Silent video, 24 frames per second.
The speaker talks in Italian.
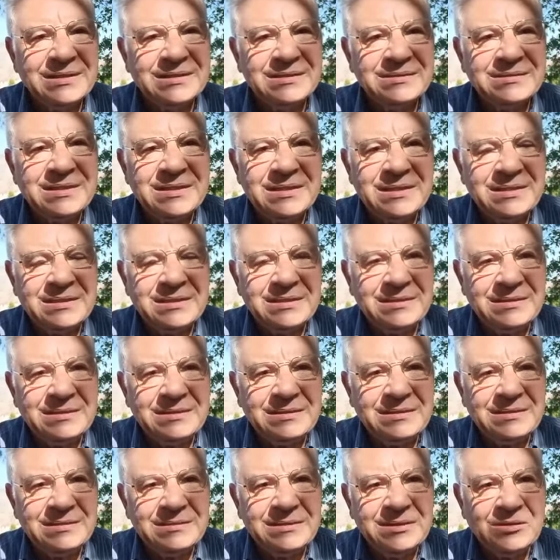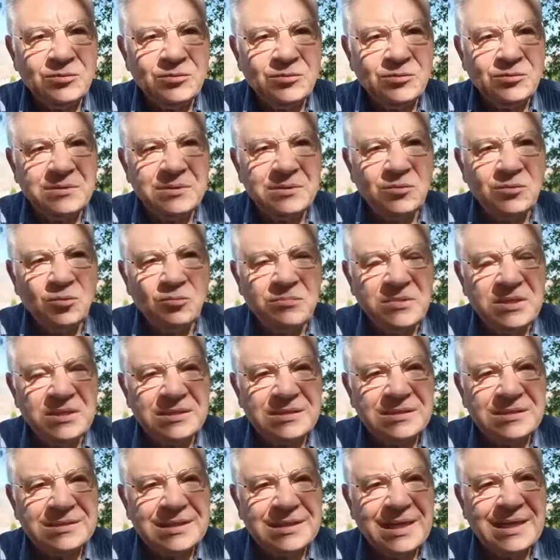di, di
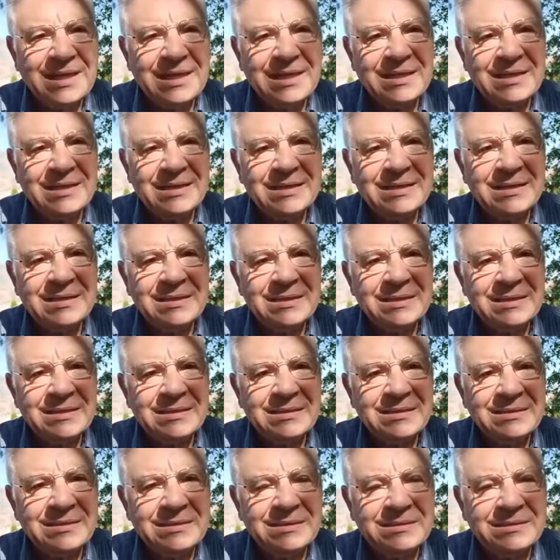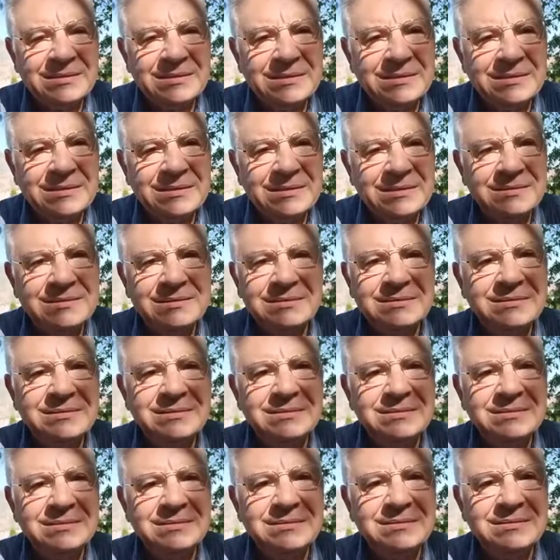l'umiltà
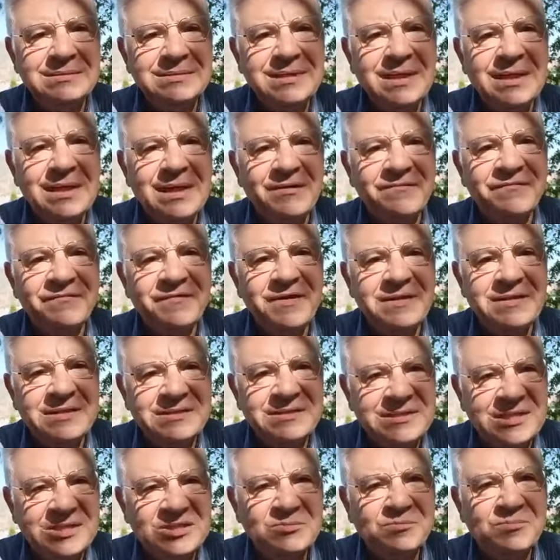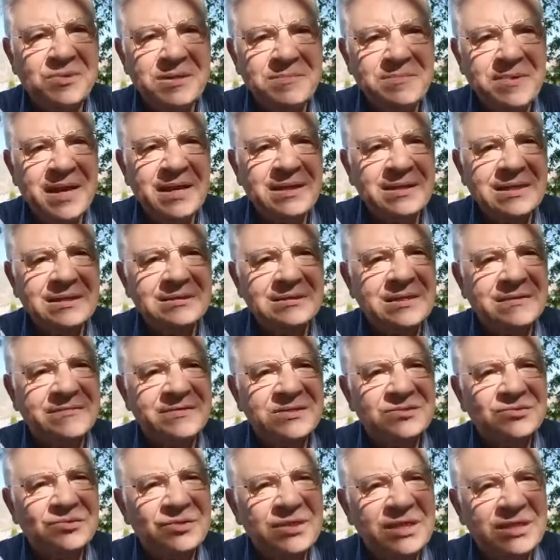Mm, della fede si esprime anche
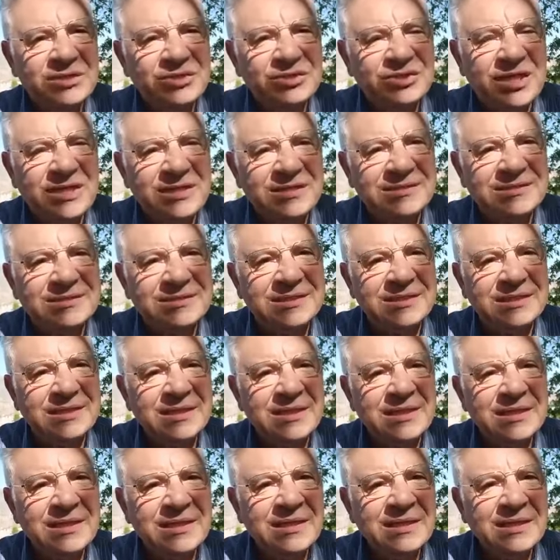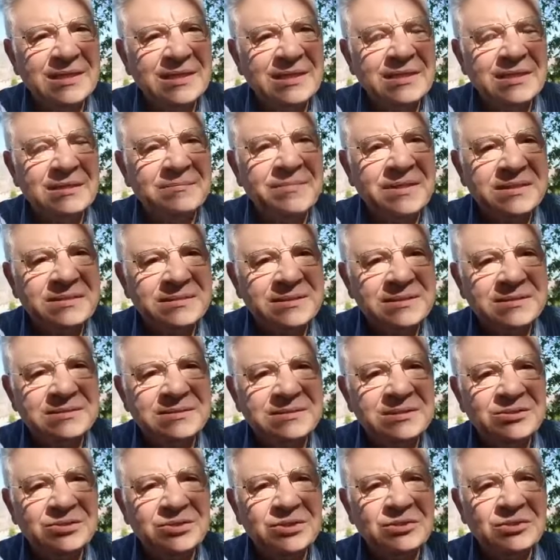attraverso dei gesti, il
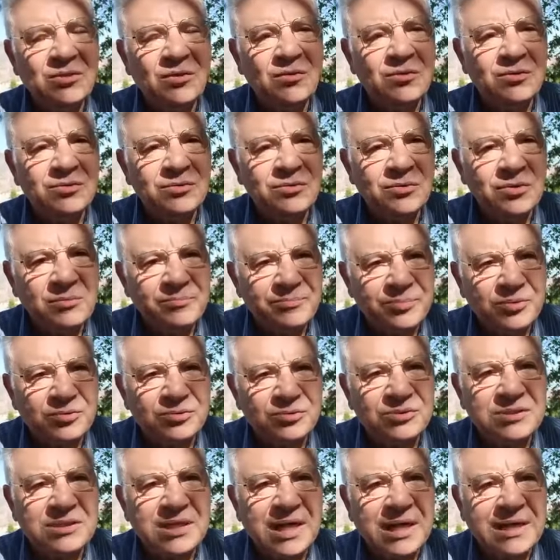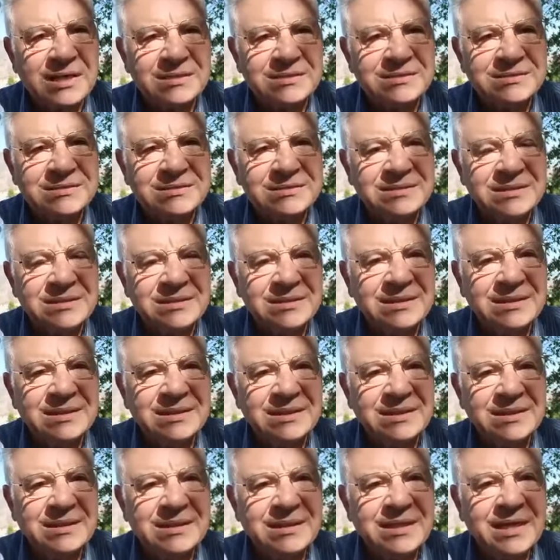mettersi in ginocchio, il prostrarsi,
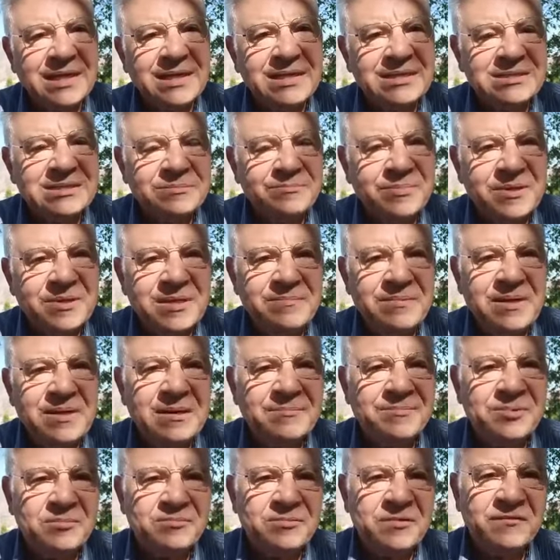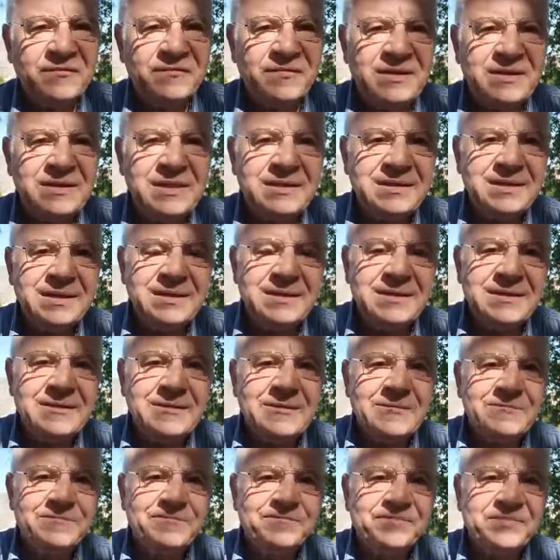esprime la propria fede
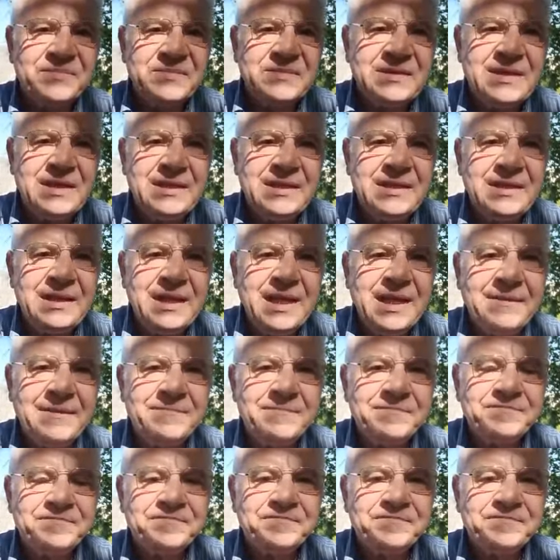nella,